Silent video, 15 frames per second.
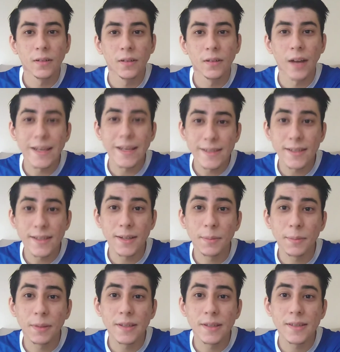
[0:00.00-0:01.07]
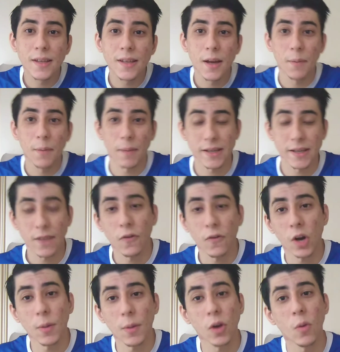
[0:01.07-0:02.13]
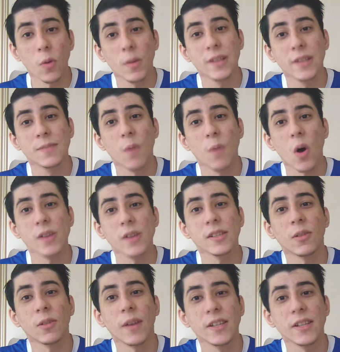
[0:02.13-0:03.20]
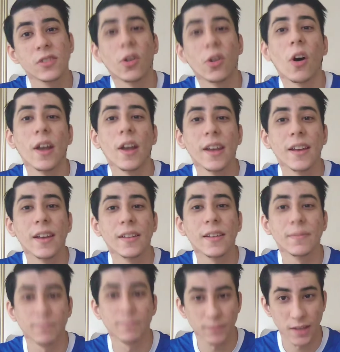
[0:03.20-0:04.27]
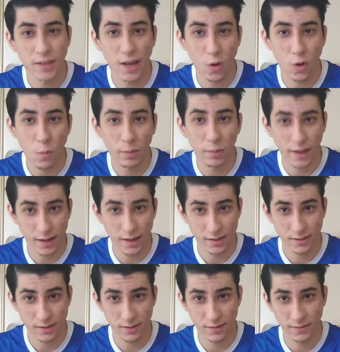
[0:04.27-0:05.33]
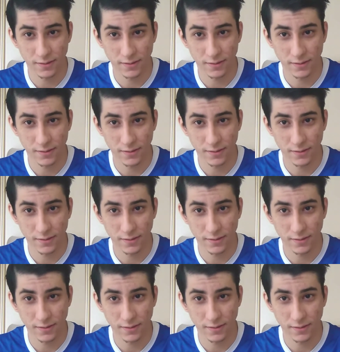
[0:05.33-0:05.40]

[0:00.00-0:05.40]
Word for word: é simples, mas a forma como eles mostram a história que é complexa.